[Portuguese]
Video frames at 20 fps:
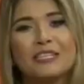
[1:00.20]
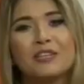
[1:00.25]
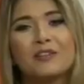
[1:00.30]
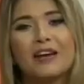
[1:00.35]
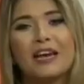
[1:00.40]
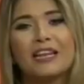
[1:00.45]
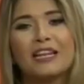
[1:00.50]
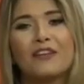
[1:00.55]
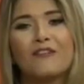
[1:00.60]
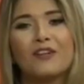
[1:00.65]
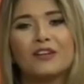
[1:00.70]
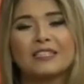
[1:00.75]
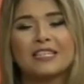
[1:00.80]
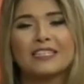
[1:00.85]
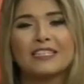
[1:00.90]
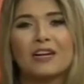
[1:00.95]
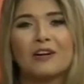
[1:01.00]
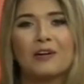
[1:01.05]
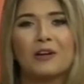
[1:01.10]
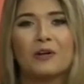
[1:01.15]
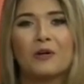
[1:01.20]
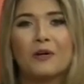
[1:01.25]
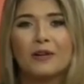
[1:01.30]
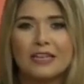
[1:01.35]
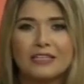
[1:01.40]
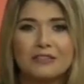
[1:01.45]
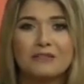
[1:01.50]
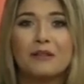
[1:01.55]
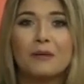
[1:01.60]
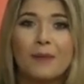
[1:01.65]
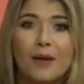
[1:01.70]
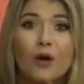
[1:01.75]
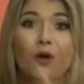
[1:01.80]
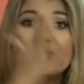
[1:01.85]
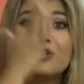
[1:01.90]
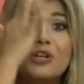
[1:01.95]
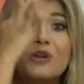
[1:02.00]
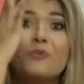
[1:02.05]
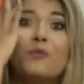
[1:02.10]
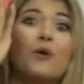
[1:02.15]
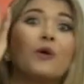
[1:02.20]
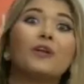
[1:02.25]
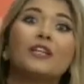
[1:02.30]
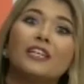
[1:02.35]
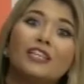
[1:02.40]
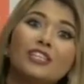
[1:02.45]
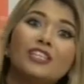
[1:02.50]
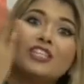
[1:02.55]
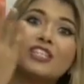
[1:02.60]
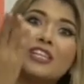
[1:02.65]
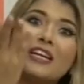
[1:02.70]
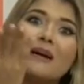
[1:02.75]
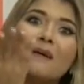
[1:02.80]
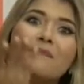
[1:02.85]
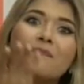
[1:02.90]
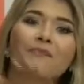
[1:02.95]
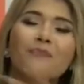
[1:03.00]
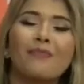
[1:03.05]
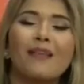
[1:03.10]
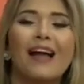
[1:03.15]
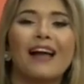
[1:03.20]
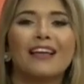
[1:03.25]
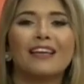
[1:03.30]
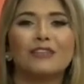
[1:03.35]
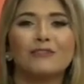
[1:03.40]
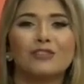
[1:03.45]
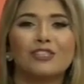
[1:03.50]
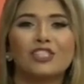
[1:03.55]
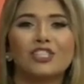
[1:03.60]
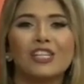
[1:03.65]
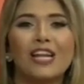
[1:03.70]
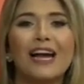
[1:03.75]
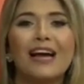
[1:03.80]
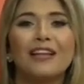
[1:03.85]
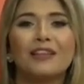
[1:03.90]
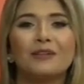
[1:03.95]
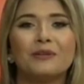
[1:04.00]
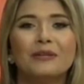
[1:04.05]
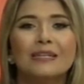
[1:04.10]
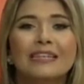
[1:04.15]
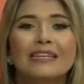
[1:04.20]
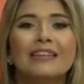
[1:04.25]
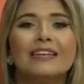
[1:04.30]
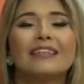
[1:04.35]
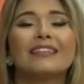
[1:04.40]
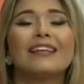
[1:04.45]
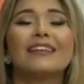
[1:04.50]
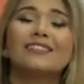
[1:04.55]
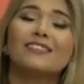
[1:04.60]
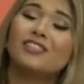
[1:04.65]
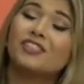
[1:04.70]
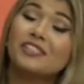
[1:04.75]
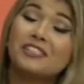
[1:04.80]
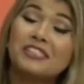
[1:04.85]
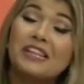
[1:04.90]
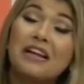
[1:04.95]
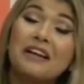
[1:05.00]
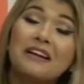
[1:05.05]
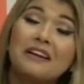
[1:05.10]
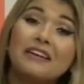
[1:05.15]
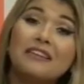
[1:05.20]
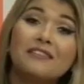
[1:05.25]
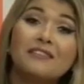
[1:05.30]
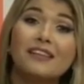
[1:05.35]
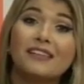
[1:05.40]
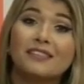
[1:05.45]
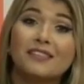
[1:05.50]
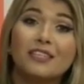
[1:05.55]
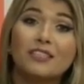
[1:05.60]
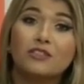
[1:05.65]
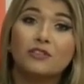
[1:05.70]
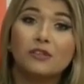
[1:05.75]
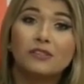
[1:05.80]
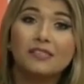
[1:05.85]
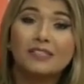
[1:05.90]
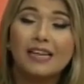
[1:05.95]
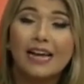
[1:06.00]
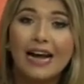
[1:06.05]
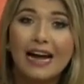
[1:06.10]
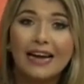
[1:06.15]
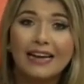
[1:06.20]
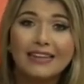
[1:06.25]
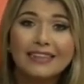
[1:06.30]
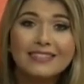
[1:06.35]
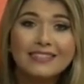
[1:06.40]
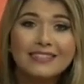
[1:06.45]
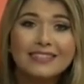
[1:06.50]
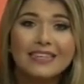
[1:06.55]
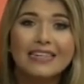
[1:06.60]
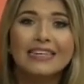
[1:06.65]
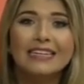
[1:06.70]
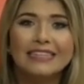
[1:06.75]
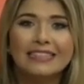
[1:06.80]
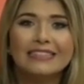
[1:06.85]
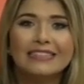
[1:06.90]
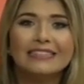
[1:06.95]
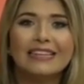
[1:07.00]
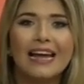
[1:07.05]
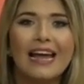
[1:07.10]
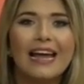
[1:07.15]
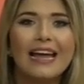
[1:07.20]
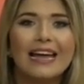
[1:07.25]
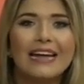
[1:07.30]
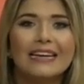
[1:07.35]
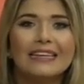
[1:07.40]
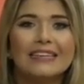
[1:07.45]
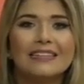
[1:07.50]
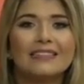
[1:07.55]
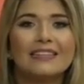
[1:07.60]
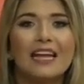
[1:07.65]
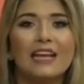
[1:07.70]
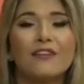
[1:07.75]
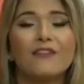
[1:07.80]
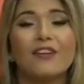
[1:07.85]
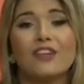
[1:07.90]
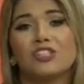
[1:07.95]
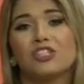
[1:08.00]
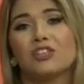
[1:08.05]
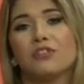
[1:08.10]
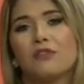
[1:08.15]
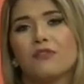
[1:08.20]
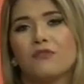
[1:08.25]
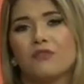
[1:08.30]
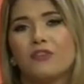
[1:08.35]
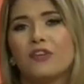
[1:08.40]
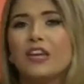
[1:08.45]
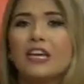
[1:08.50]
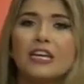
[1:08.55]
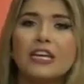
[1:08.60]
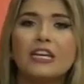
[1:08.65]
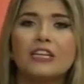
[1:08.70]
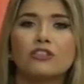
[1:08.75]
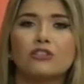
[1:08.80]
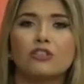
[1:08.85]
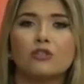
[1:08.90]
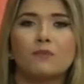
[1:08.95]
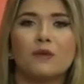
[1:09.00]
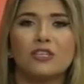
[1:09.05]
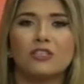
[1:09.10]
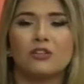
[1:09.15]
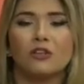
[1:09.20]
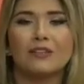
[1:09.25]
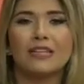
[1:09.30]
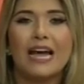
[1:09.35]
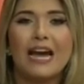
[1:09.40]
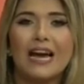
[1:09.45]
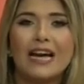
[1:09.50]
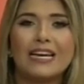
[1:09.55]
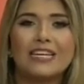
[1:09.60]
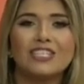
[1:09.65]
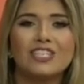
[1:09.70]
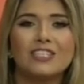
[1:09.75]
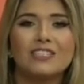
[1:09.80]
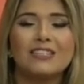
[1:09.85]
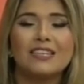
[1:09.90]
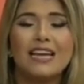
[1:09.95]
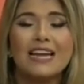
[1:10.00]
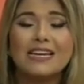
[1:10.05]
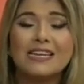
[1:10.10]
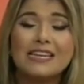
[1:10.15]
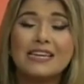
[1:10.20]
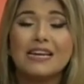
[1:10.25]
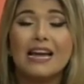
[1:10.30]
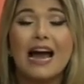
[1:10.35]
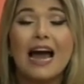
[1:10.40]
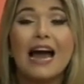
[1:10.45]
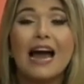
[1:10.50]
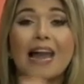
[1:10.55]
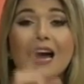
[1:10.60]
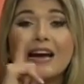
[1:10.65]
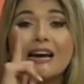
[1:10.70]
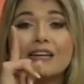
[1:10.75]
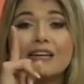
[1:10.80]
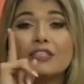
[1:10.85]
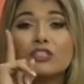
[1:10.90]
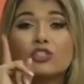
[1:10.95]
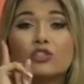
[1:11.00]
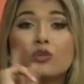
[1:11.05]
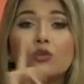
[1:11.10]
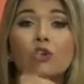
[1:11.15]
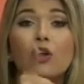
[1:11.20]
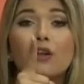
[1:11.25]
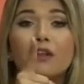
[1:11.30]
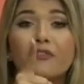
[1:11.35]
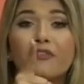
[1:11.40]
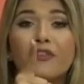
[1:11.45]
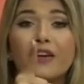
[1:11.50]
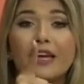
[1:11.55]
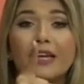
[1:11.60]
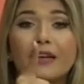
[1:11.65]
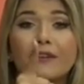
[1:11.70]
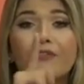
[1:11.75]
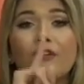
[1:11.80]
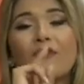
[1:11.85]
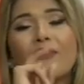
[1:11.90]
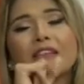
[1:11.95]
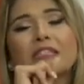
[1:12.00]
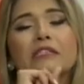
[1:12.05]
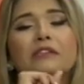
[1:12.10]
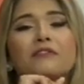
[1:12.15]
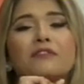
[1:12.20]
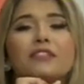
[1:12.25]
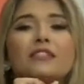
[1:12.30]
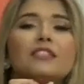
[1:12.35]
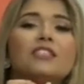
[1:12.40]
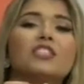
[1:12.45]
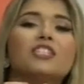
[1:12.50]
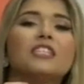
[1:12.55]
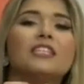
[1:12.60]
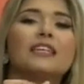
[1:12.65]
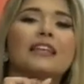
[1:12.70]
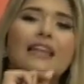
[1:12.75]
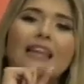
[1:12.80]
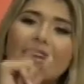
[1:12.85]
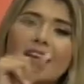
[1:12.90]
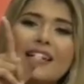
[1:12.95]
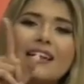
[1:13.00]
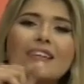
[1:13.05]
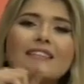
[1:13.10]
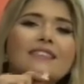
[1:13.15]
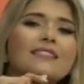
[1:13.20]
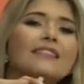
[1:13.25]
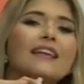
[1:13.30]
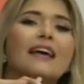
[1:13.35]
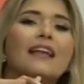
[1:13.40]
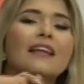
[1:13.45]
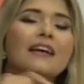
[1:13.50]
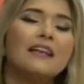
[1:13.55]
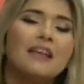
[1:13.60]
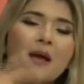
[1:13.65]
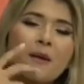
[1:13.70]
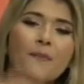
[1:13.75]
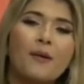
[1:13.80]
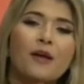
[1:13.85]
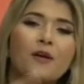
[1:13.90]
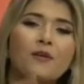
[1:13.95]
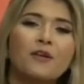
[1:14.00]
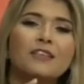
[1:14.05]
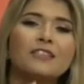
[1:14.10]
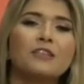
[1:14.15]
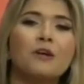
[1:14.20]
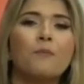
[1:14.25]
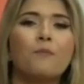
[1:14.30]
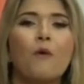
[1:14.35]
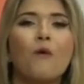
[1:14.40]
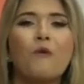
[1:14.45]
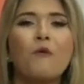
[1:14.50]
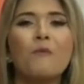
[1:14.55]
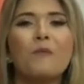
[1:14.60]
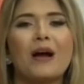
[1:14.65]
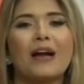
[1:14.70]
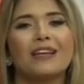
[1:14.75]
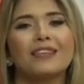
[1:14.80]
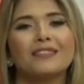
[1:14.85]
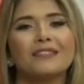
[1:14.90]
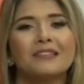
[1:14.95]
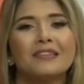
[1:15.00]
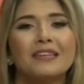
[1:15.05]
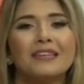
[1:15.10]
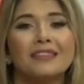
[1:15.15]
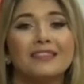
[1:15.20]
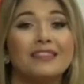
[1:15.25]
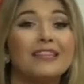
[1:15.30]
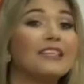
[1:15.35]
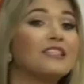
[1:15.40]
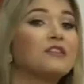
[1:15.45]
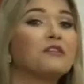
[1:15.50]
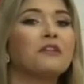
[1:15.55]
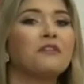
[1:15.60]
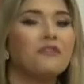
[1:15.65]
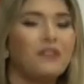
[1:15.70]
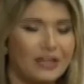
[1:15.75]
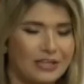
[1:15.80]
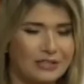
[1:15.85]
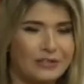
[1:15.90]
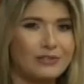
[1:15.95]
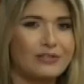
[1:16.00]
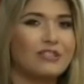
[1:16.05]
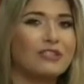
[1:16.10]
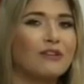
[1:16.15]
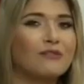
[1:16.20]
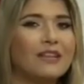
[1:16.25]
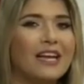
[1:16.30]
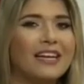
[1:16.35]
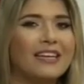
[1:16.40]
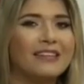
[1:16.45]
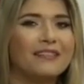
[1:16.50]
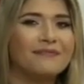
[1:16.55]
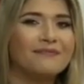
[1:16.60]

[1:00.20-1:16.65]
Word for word: eu quero que vocês agora conheçam também outro humorista aqui do estado que está se destacando nas redes sociais, né? Tá investido em vídeos, personagens. E aí a Júlia Oliveira foi fazer uma visitinha lá na casa dela para conhecer um pouco mais desse universo. Solta aí.